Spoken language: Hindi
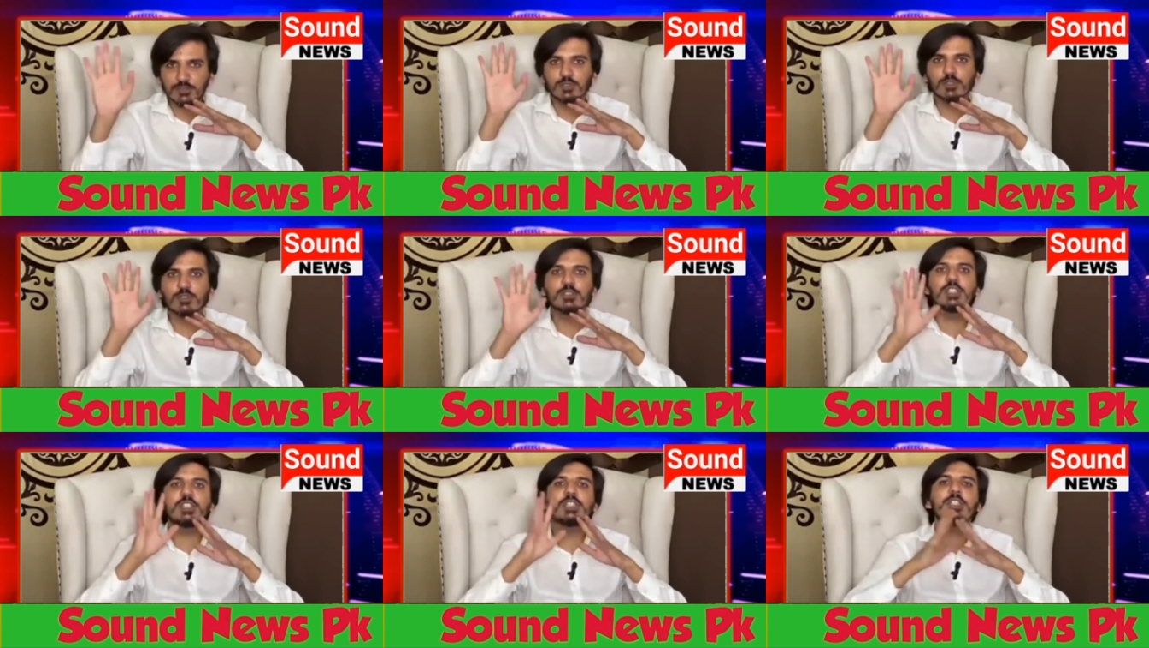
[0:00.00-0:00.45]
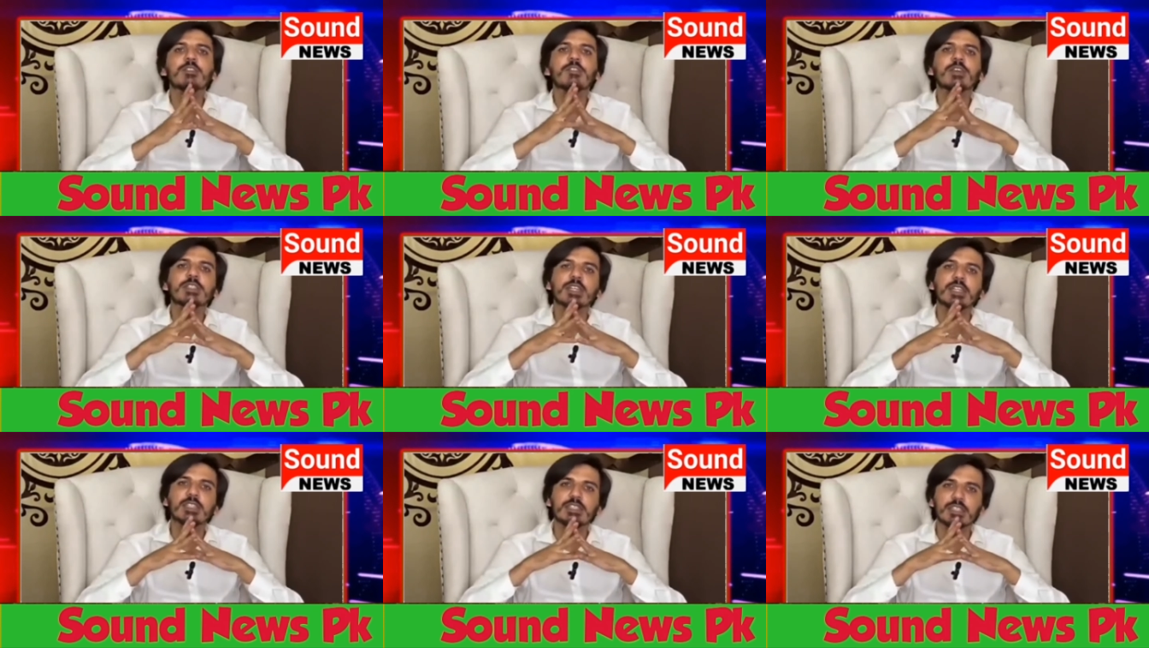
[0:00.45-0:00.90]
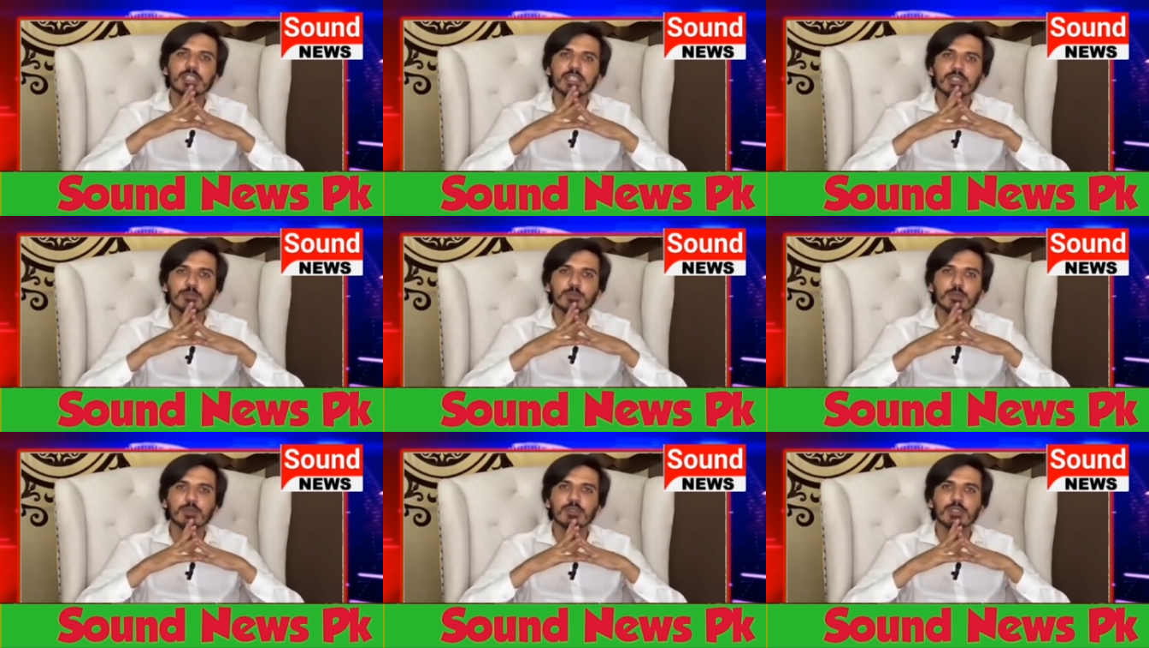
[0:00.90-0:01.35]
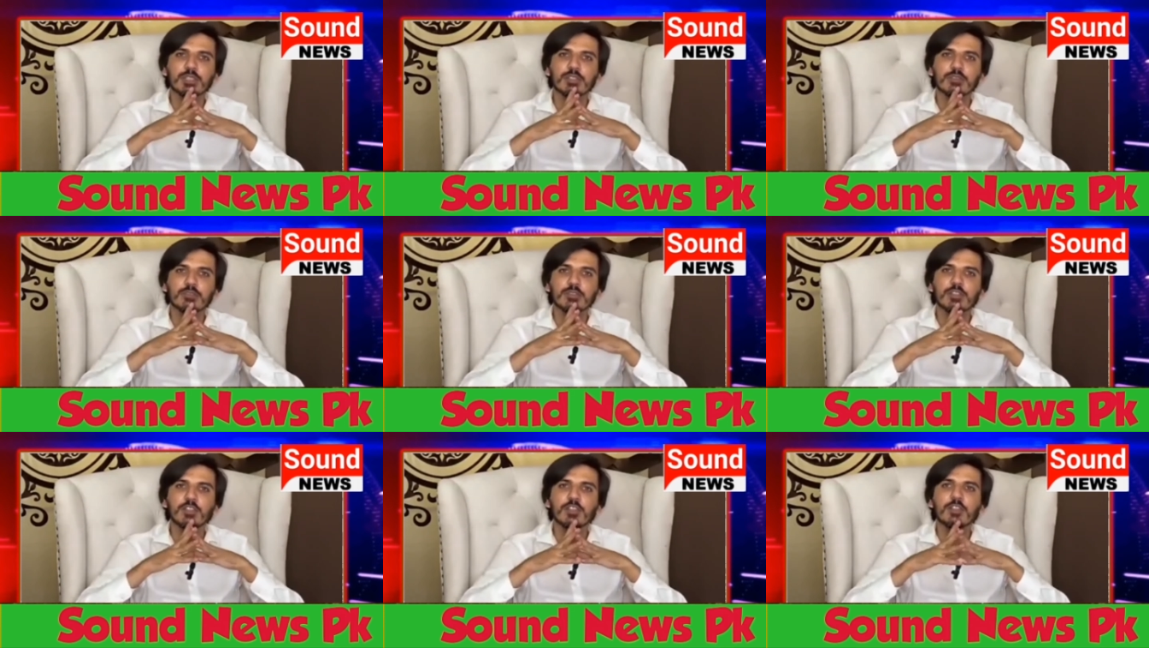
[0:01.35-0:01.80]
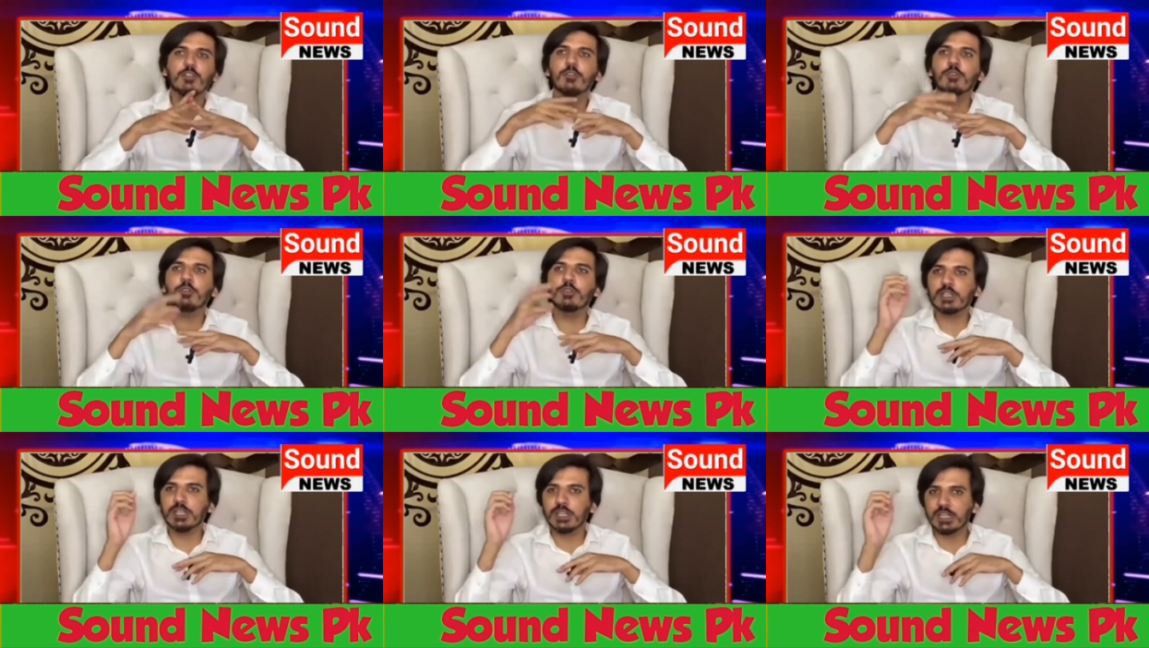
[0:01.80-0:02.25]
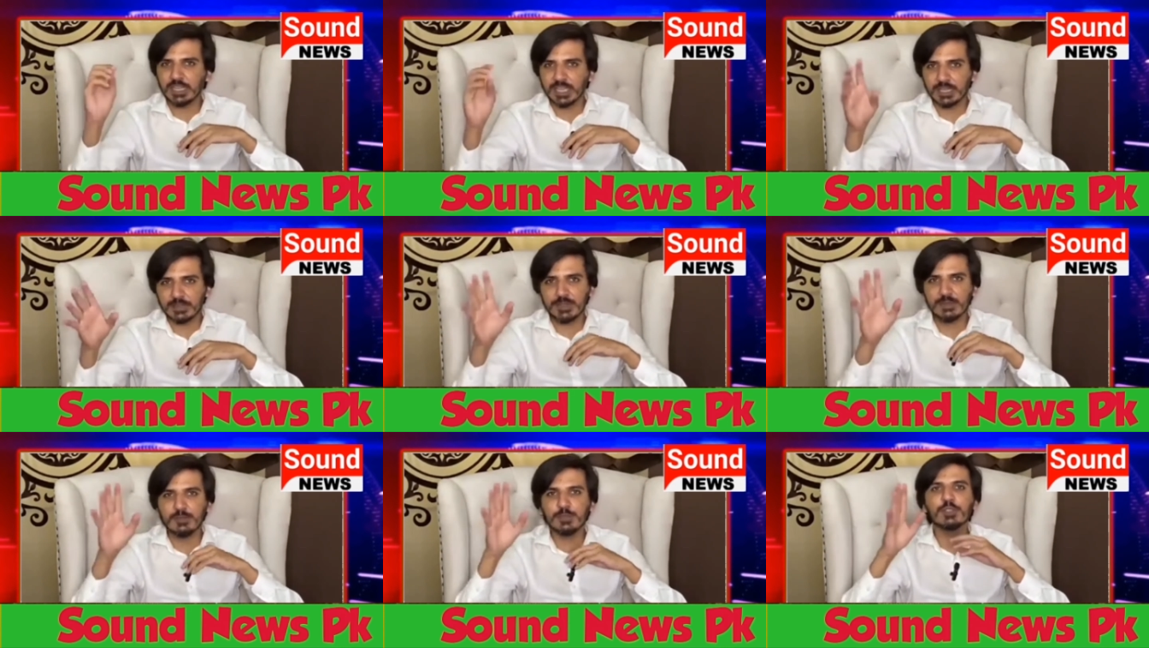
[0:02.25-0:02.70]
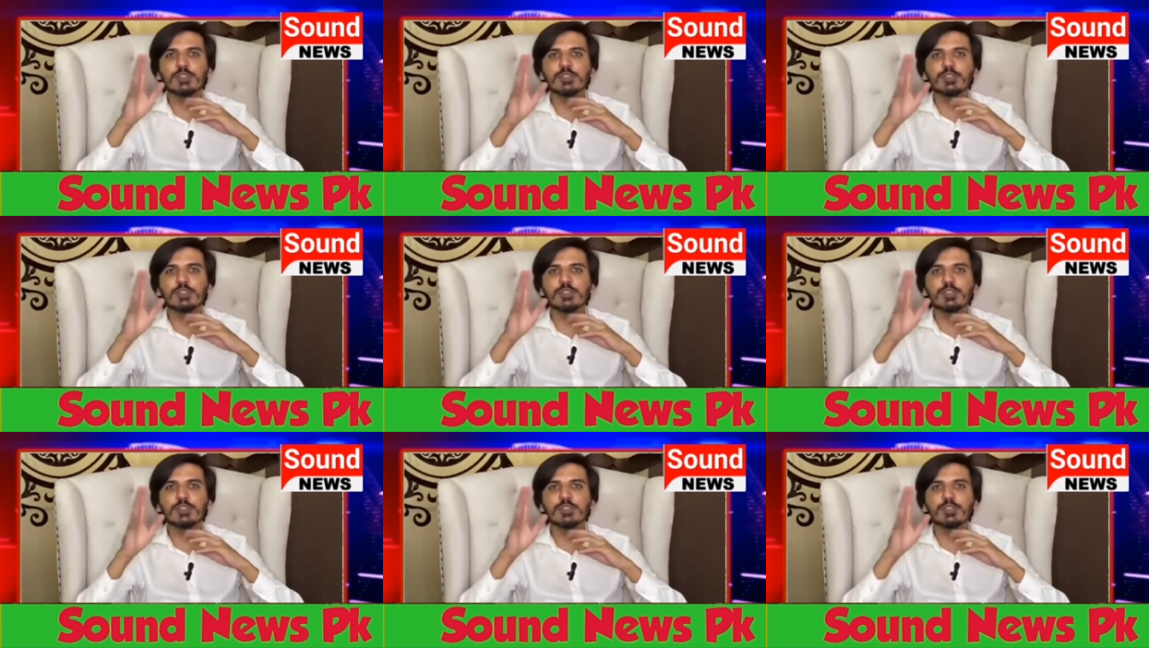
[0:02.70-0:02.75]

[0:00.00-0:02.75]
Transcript: दो तीन दफ़ा थाने जाके भुगती उनके घर भी